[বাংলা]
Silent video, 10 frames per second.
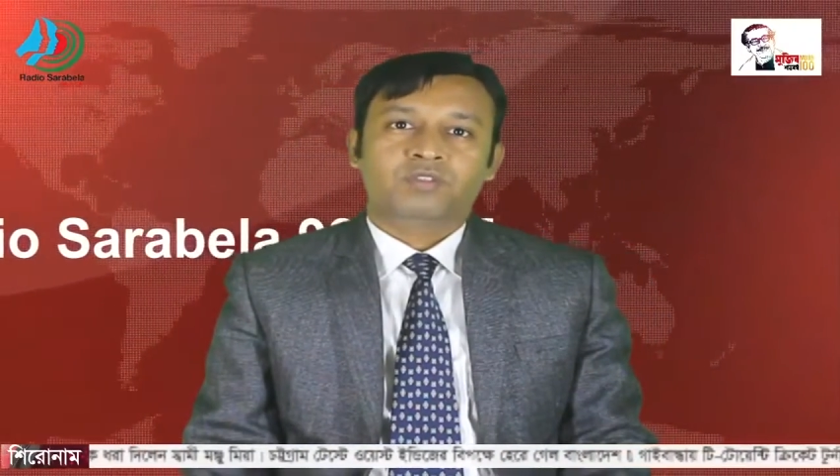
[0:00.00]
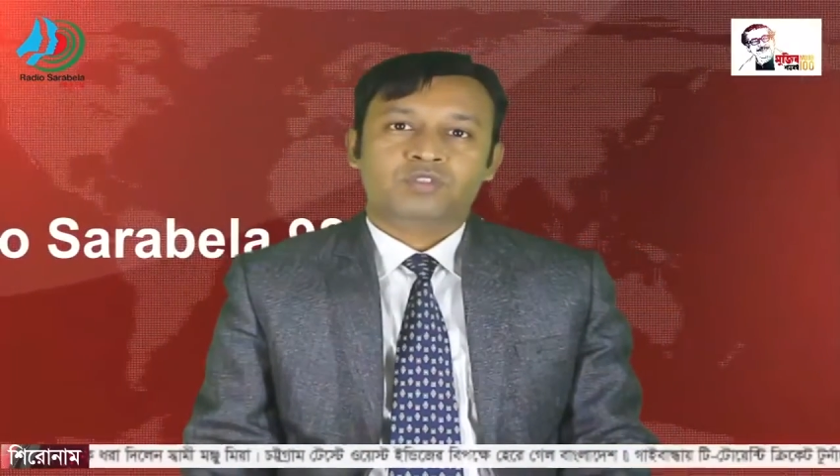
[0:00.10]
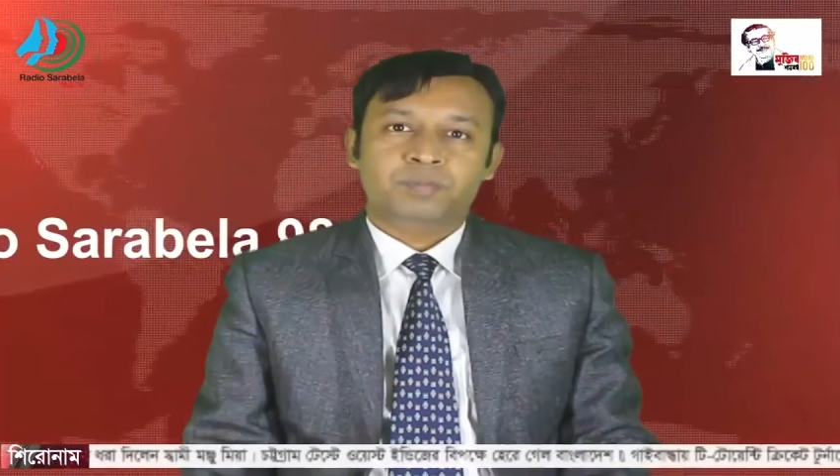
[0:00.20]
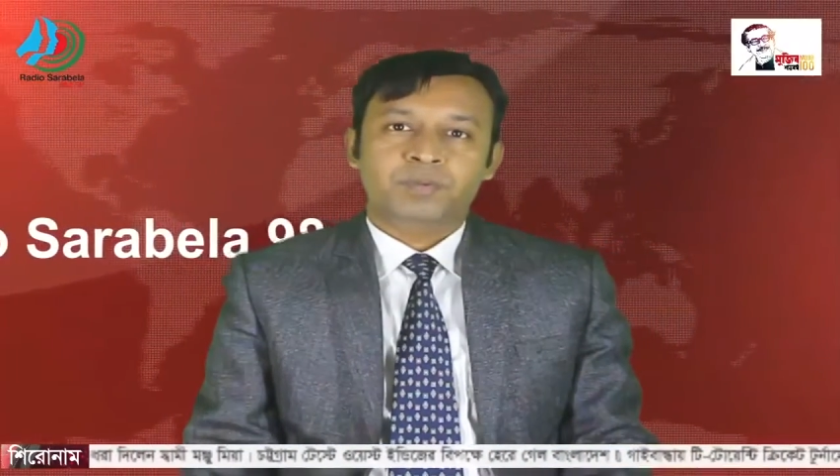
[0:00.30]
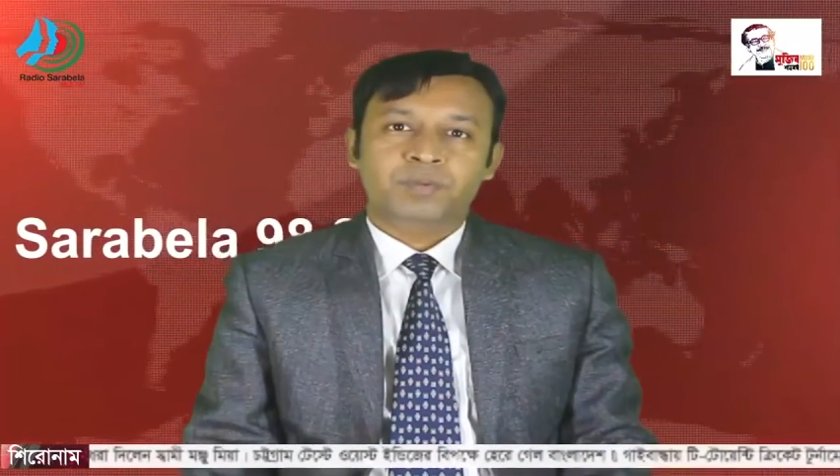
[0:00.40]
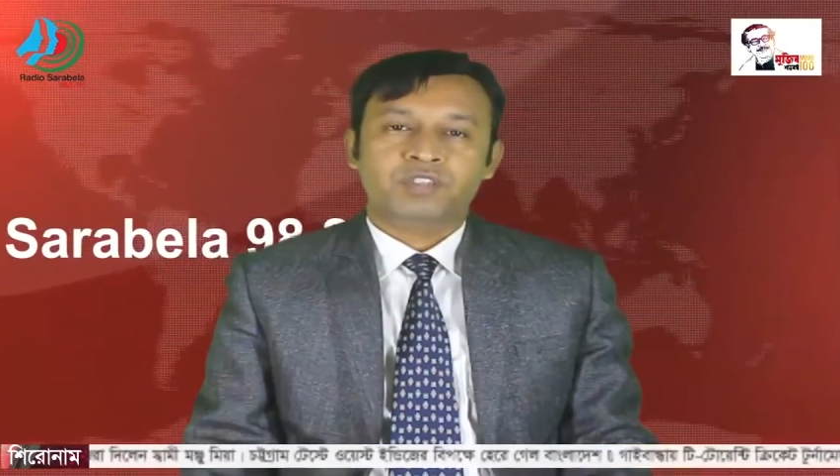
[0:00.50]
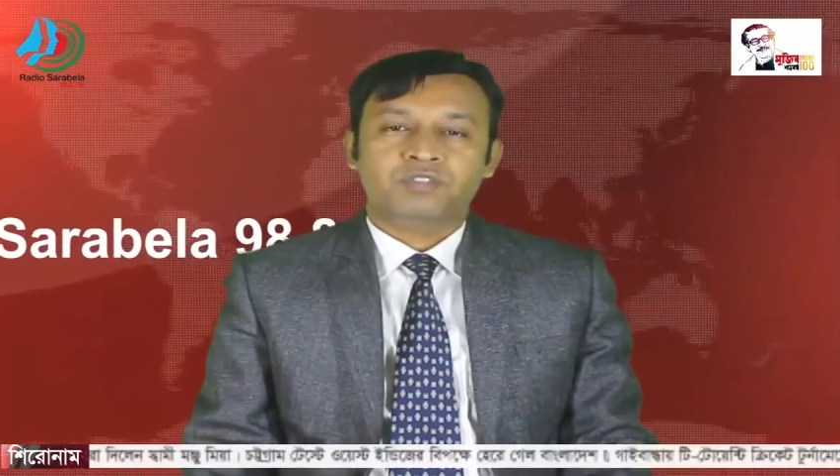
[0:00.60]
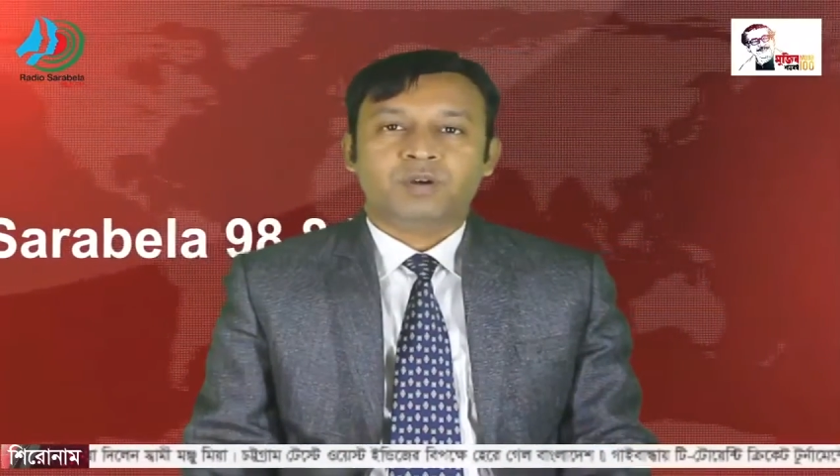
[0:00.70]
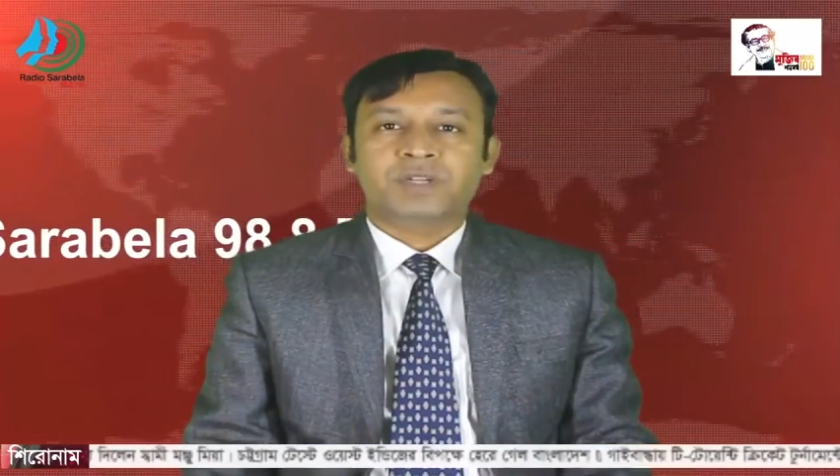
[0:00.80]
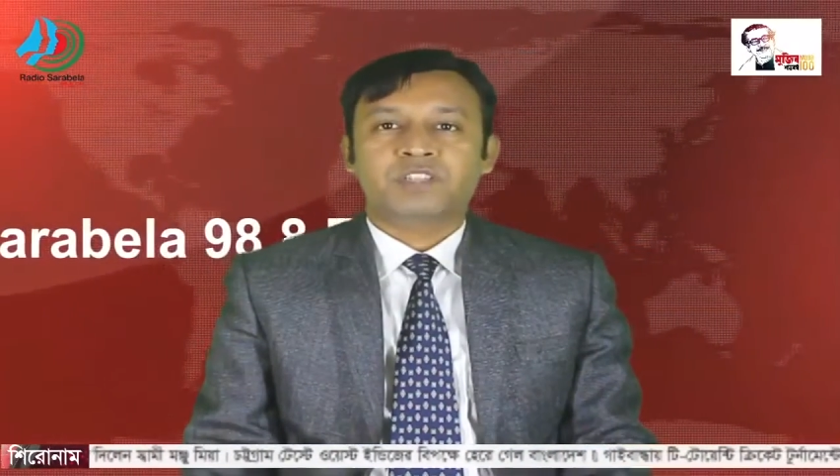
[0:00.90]
চব্বিশ
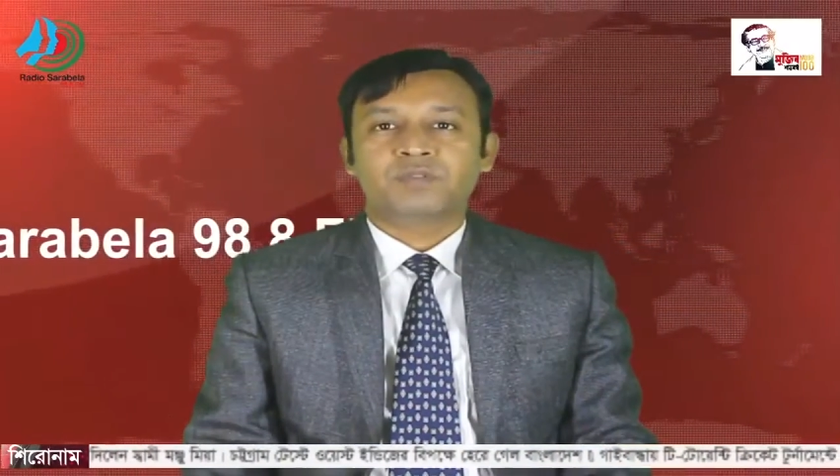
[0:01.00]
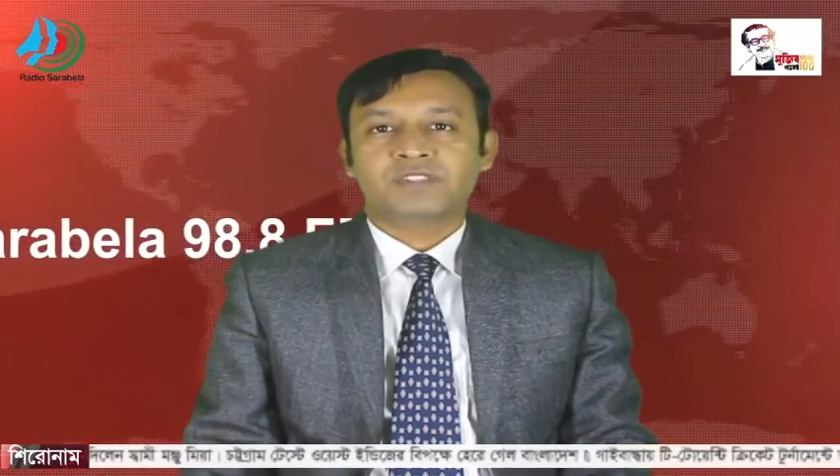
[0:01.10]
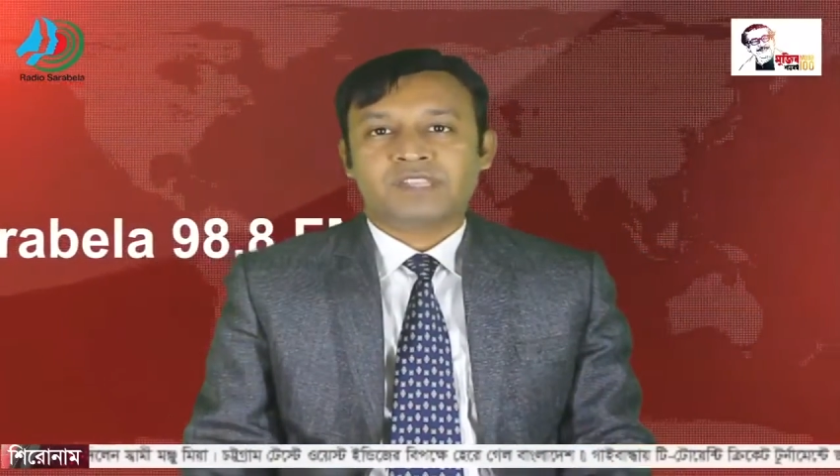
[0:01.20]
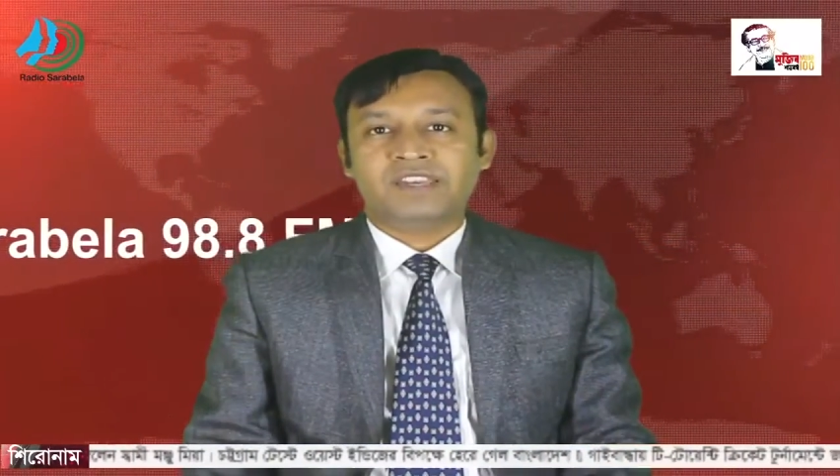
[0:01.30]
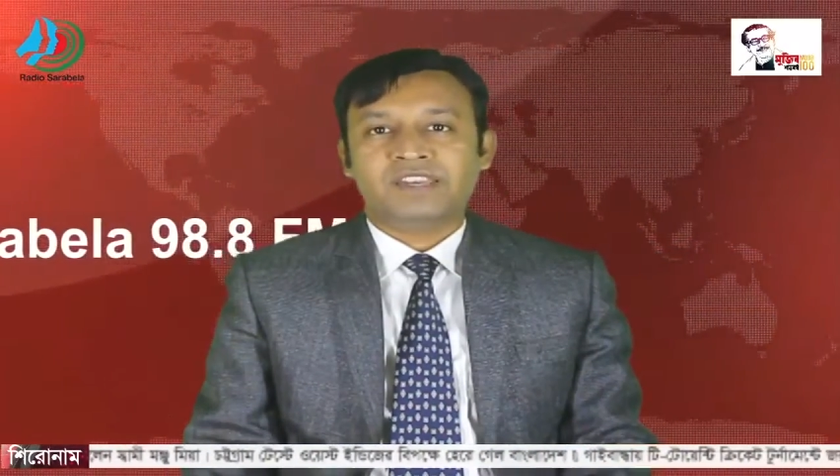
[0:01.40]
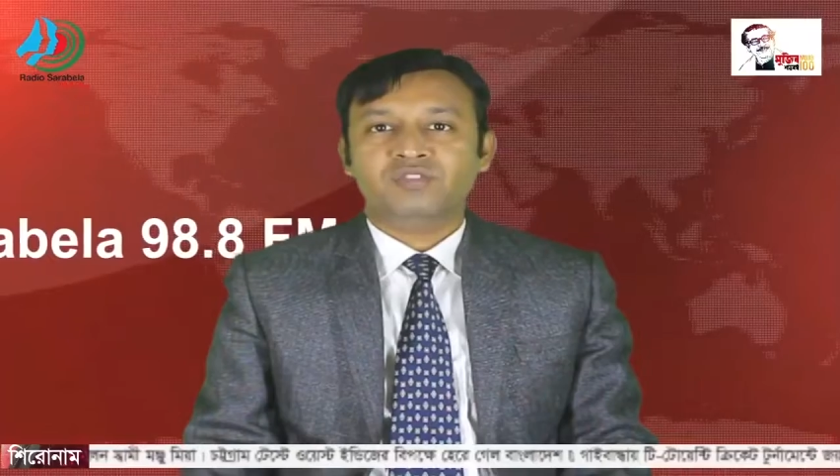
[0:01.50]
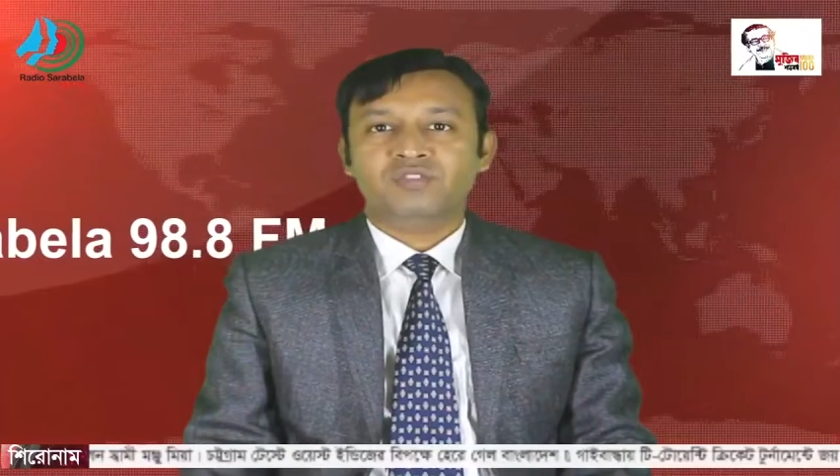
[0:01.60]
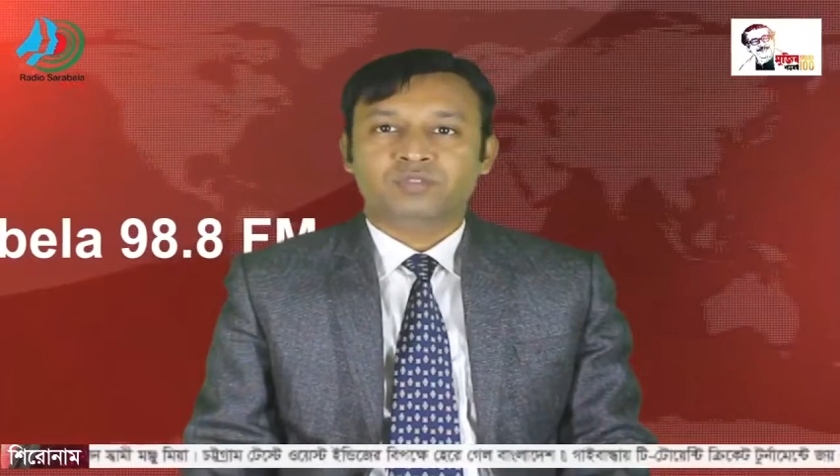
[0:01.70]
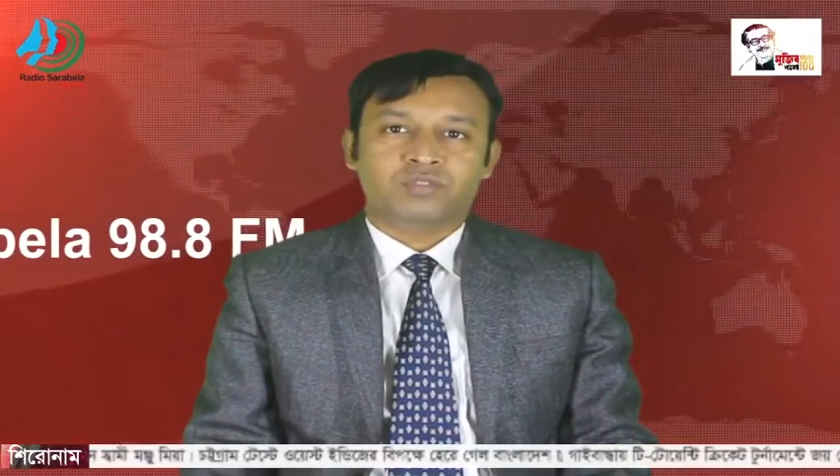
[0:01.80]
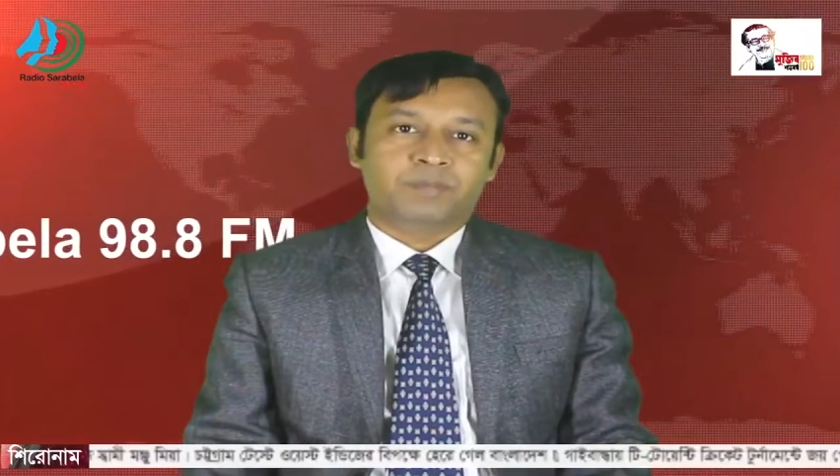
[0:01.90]
জমাদিউ সানি
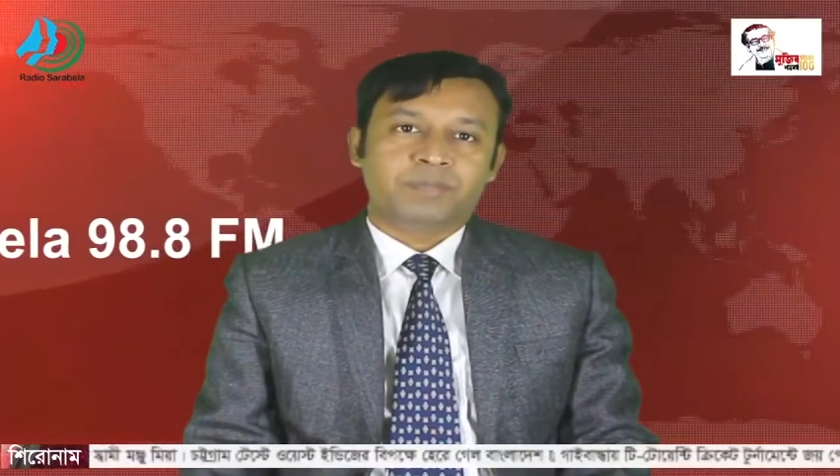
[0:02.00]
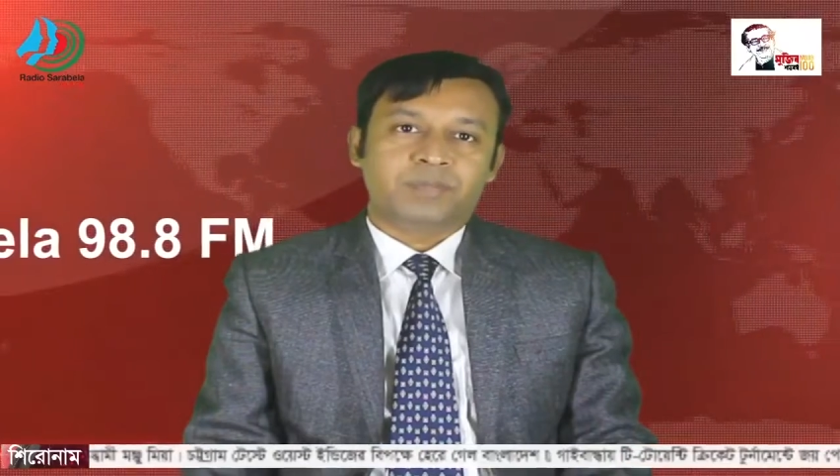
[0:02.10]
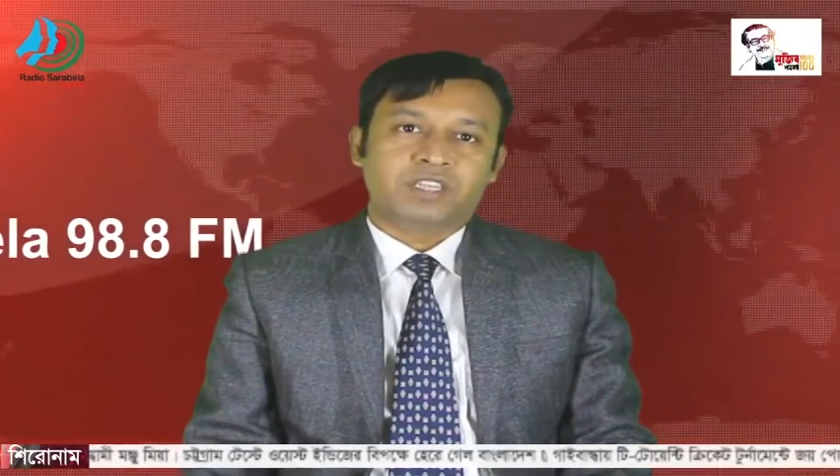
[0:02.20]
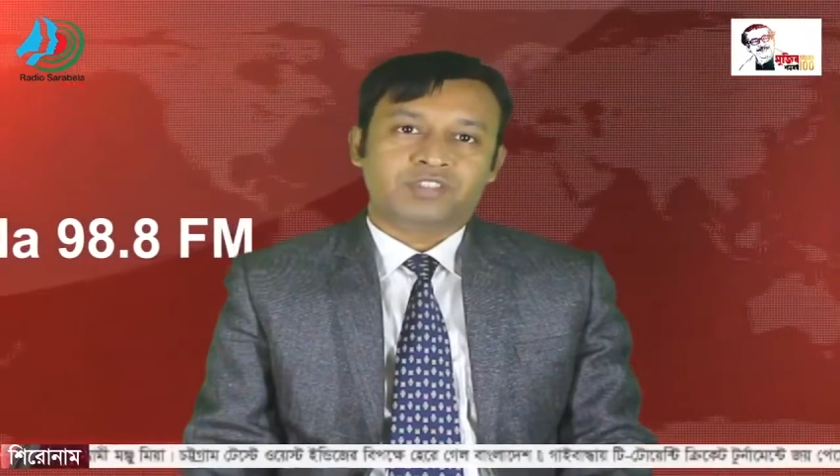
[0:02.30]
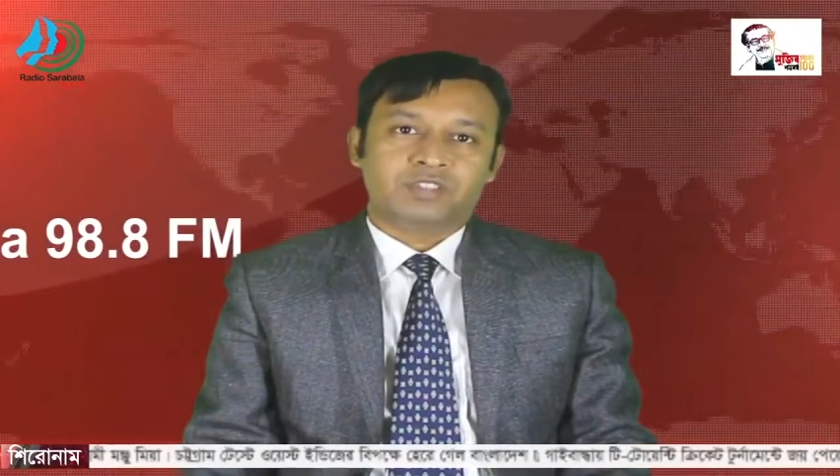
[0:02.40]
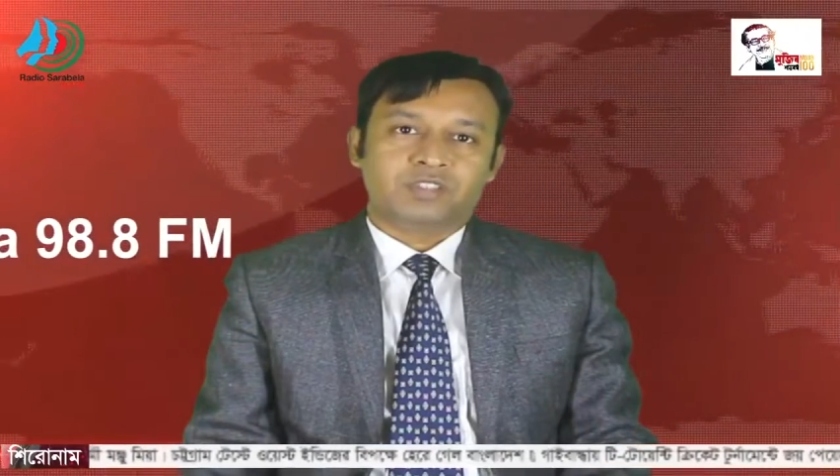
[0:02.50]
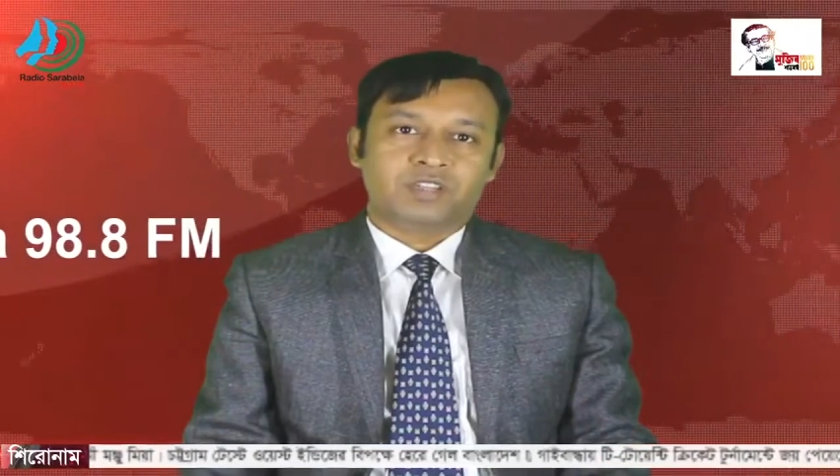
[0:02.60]
চোদ্দশো বিয়াল্লিশ